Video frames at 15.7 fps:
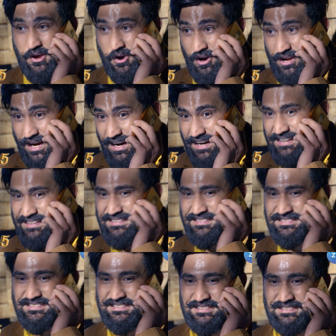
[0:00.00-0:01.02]
ได้โปรด
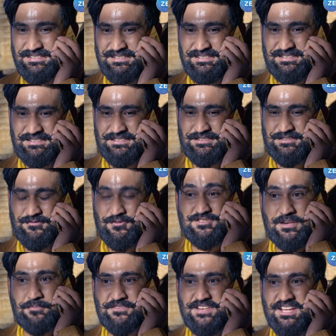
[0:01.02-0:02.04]
มา
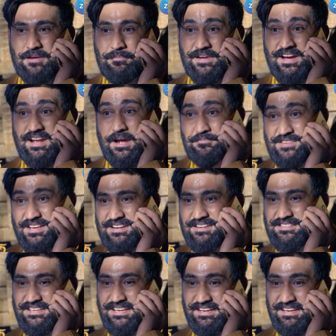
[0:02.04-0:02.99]
ที่แมนชั่นใกล้ ๆ เกรเตอ